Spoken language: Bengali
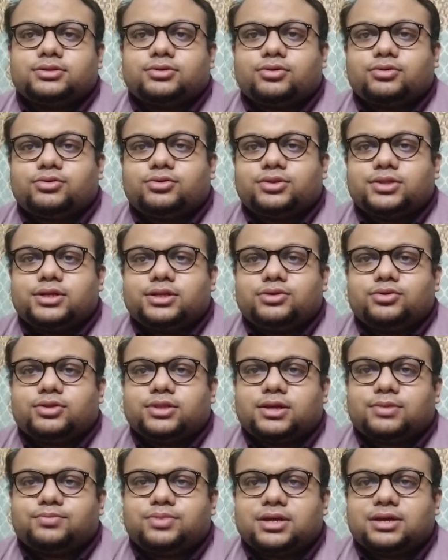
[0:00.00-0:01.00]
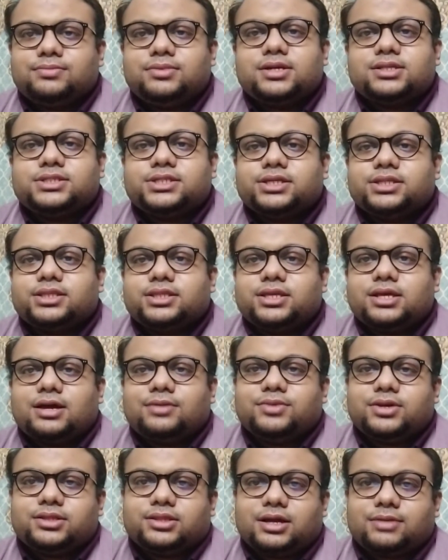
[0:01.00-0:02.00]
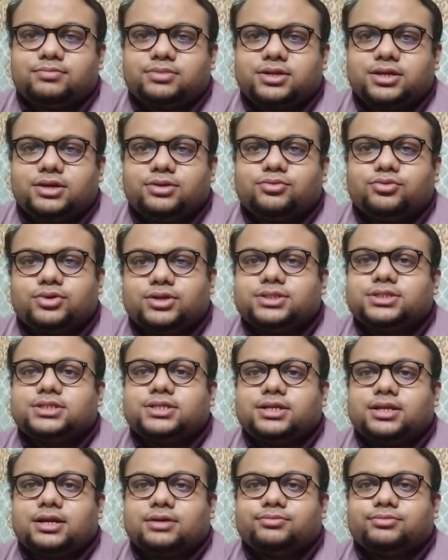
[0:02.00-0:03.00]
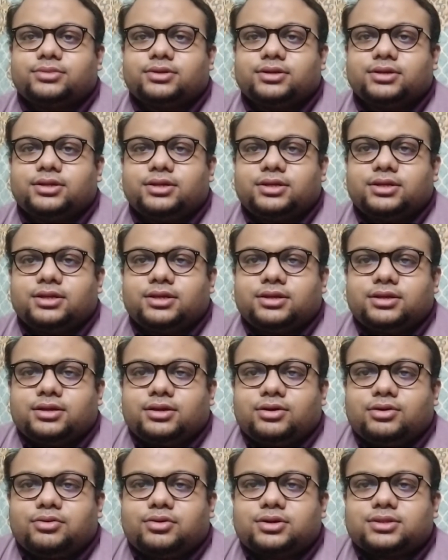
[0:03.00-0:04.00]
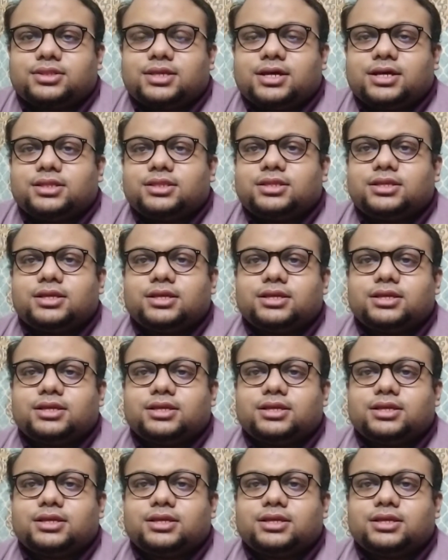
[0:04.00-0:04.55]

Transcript: তখন এটি অনেক ভেবে চিনতে আমি নামটি করেছিলাম অর্থাৎ